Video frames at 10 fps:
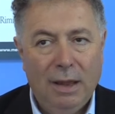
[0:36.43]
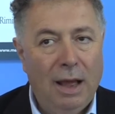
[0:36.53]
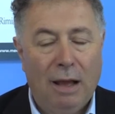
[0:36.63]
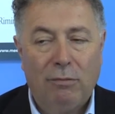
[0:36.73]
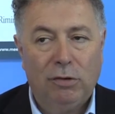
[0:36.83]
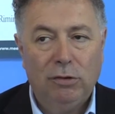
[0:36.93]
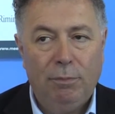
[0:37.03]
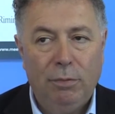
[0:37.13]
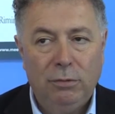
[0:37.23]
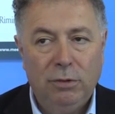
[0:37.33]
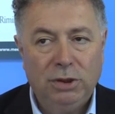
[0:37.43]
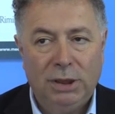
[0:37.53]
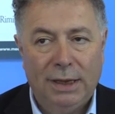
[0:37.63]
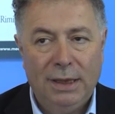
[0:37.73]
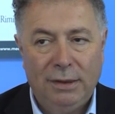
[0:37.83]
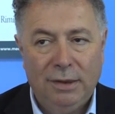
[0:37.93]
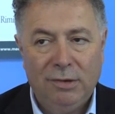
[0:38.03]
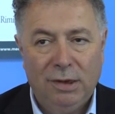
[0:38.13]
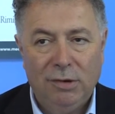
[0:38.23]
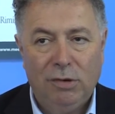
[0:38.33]
A questo punto c'è da
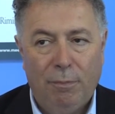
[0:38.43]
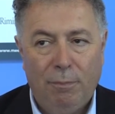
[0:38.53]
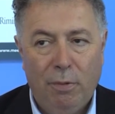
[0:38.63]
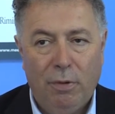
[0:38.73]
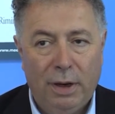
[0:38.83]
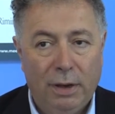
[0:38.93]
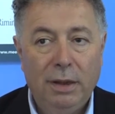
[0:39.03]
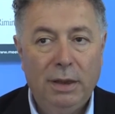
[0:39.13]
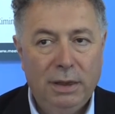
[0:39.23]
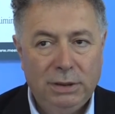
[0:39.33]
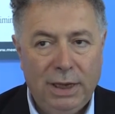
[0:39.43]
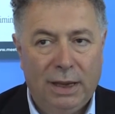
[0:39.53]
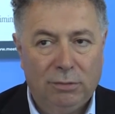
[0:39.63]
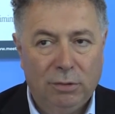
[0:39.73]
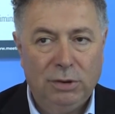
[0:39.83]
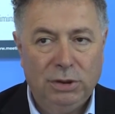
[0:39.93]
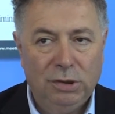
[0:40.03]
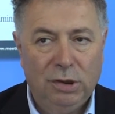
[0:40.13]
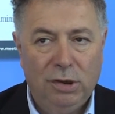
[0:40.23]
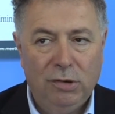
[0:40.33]
chiedersi chi si oppone Certo,
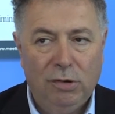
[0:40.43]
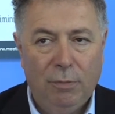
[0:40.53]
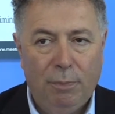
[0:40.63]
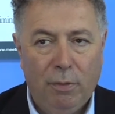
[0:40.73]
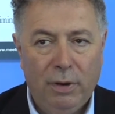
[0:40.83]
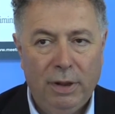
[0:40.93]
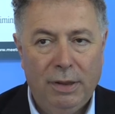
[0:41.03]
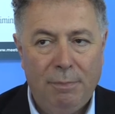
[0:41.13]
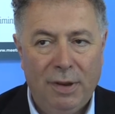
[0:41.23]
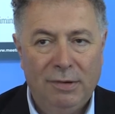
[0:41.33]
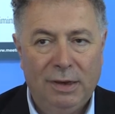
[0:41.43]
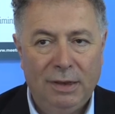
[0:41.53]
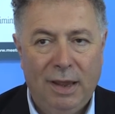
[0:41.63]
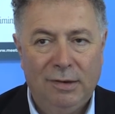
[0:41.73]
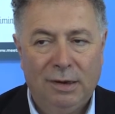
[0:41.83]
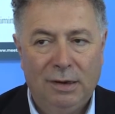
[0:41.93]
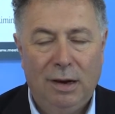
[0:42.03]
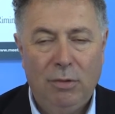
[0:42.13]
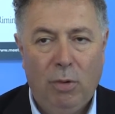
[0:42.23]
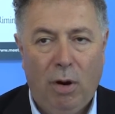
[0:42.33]
ci, chi si oppone, chi pensa di essere
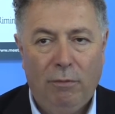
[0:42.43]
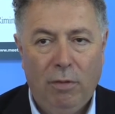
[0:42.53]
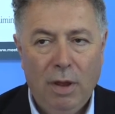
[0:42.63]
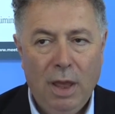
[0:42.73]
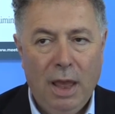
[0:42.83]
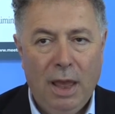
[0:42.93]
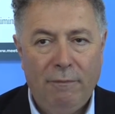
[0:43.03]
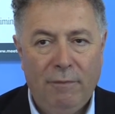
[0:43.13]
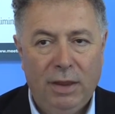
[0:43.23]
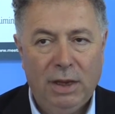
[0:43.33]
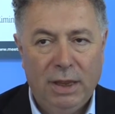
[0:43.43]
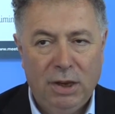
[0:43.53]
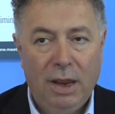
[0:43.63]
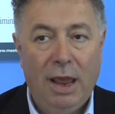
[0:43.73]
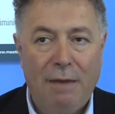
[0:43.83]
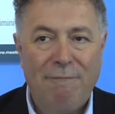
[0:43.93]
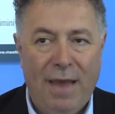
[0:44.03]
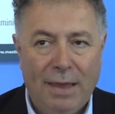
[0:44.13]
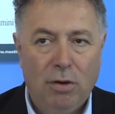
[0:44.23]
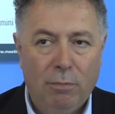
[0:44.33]
del nuovo, invece è
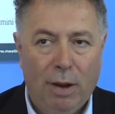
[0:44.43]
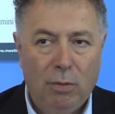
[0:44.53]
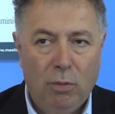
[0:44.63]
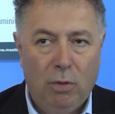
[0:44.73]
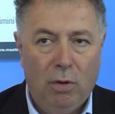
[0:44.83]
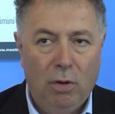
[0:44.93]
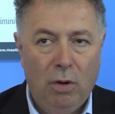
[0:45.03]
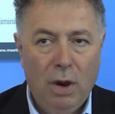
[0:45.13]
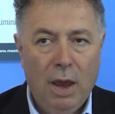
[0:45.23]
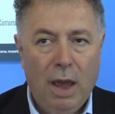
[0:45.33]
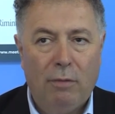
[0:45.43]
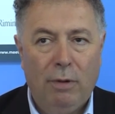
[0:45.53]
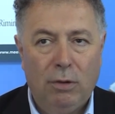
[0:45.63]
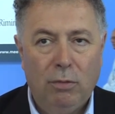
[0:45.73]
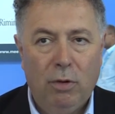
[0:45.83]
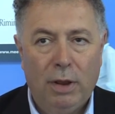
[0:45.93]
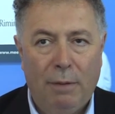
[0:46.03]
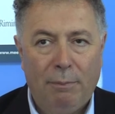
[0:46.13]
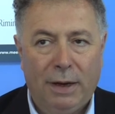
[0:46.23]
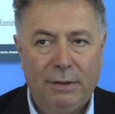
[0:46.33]
vecchio bacucco, è qualcuno che
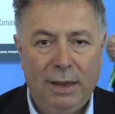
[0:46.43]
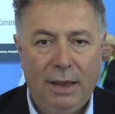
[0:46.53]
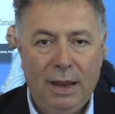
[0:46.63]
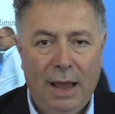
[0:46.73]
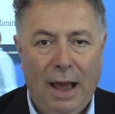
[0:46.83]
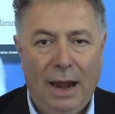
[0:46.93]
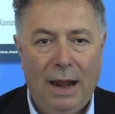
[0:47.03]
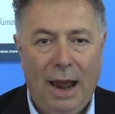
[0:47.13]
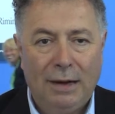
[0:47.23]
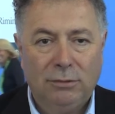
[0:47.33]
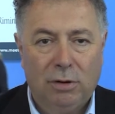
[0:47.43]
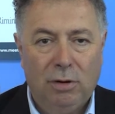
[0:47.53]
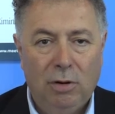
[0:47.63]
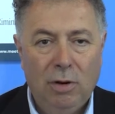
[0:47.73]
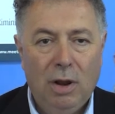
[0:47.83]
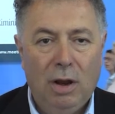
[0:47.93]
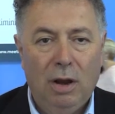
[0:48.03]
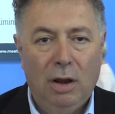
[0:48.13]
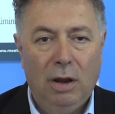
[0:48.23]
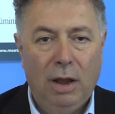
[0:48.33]
appartiene all'altra
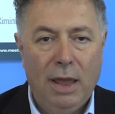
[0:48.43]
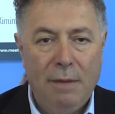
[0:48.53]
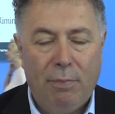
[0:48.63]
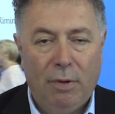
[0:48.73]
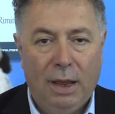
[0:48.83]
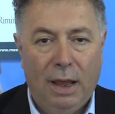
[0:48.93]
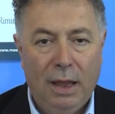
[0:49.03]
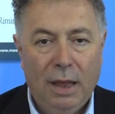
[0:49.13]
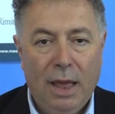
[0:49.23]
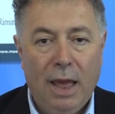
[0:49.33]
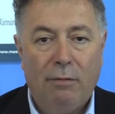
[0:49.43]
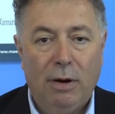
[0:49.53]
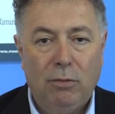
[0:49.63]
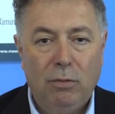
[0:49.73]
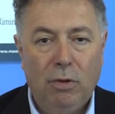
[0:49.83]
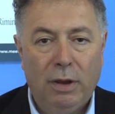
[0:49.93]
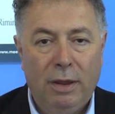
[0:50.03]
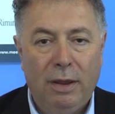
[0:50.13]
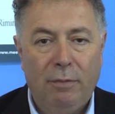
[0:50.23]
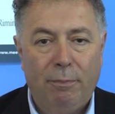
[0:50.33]
eh, epoca, è qualcuno
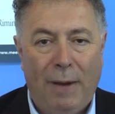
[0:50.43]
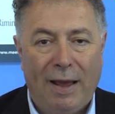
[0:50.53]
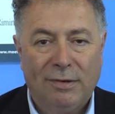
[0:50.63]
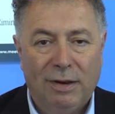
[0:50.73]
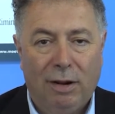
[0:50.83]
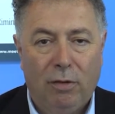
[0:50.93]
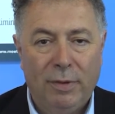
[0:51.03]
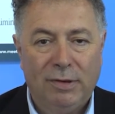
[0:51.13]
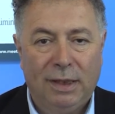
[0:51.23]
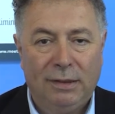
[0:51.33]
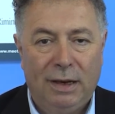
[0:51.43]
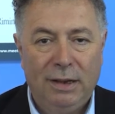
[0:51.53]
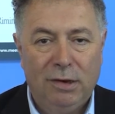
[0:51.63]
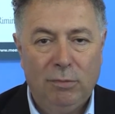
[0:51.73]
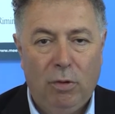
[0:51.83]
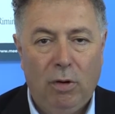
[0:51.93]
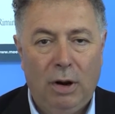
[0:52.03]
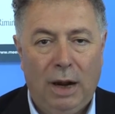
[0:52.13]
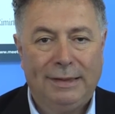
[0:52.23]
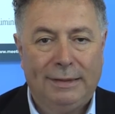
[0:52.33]
che passa come statalismo
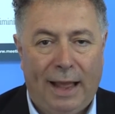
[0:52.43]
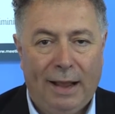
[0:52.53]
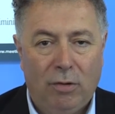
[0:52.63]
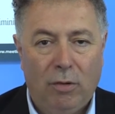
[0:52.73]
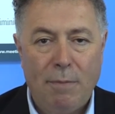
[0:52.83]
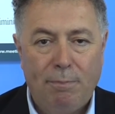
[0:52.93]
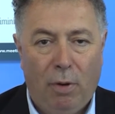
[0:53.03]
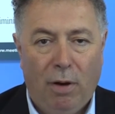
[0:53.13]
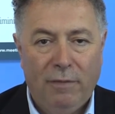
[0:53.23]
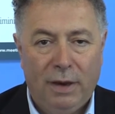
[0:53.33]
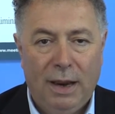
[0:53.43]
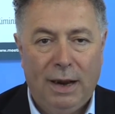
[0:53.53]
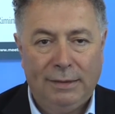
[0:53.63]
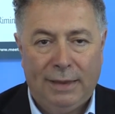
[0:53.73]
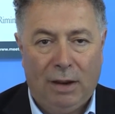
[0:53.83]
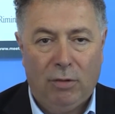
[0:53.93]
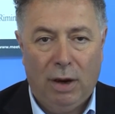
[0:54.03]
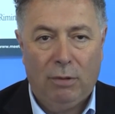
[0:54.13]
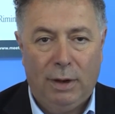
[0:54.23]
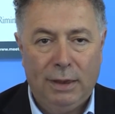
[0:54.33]
l'attacco ai poveri e l'attacco
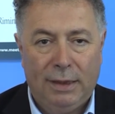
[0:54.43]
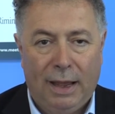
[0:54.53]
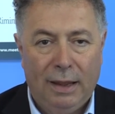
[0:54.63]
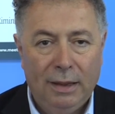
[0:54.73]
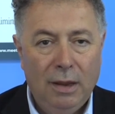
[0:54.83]
alla qualità.